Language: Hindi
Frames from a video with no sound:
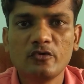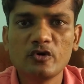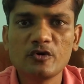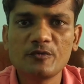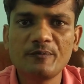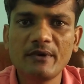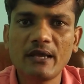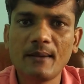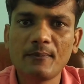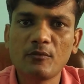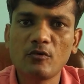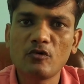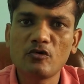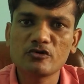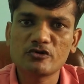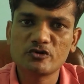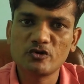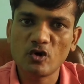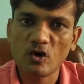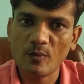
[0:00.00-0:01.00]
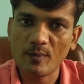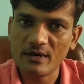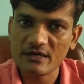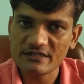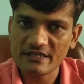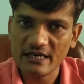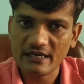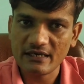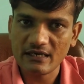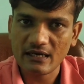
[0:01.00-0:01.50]
उस पर आपको कुछ डॉक्यूमेंट
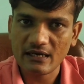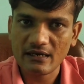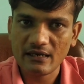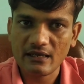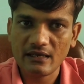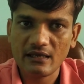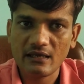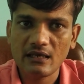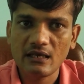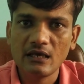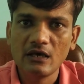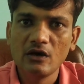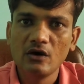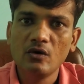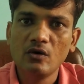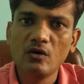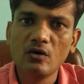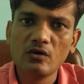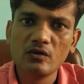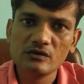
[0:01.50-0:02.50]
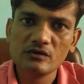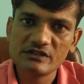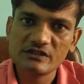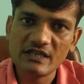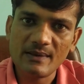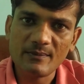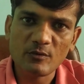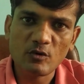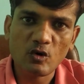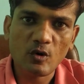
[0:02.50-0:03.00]
सेंड करने हैं और
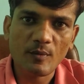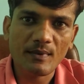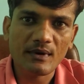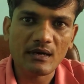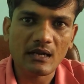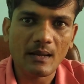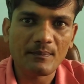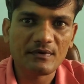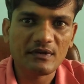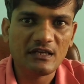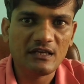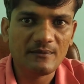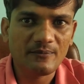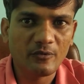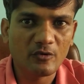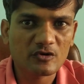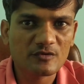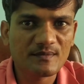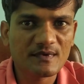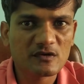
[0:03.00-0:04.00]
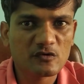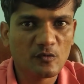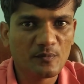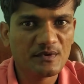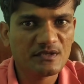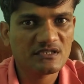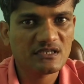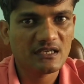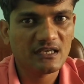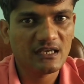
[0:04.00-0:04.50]
सेम डॉक्यूमेंट अपने इन्फोर्समेंट
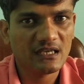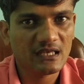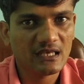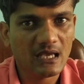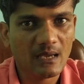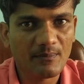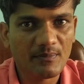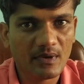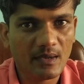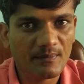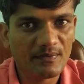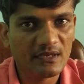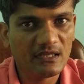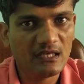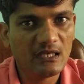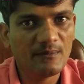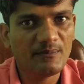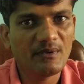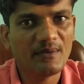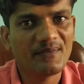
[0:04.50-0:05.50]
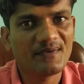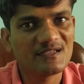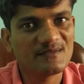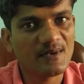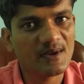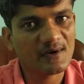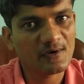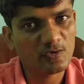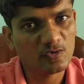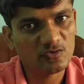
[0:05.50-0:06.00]
ऑफिसर यानी कि आप अपने ईपीएफ e
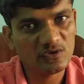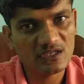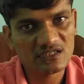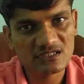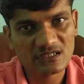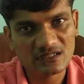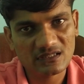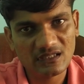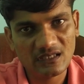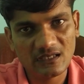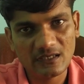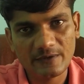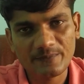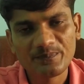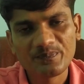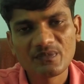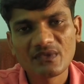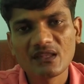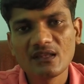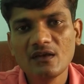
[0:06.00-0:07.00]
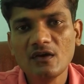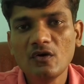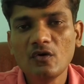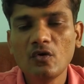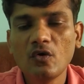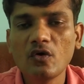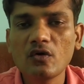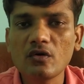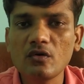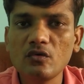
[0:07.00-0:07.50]
इंस्पेक्टर को दे सकते हैं
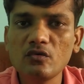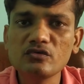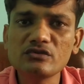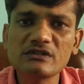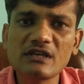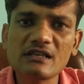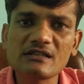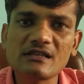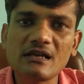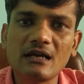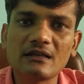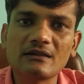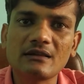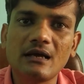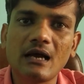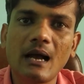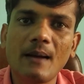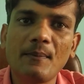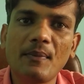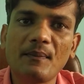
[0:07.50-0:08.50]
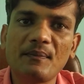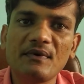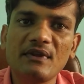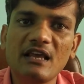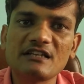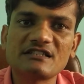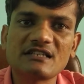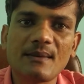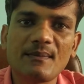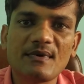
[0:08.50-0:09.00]
और उसके साथ आप अपने
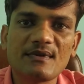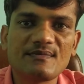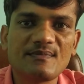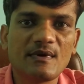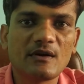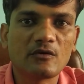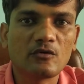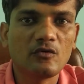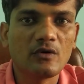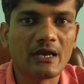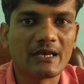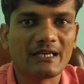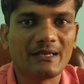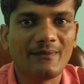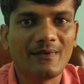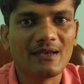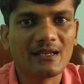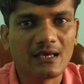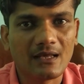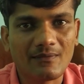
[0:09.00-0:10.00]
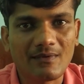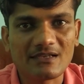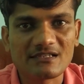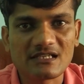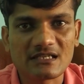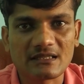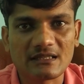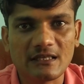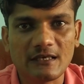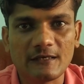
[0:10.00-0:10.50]
एस्टेब्लिशमेंट को एक्टिवेट करवा
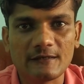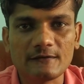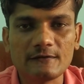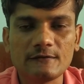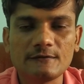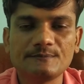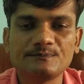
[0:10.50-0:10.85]
सकते हैं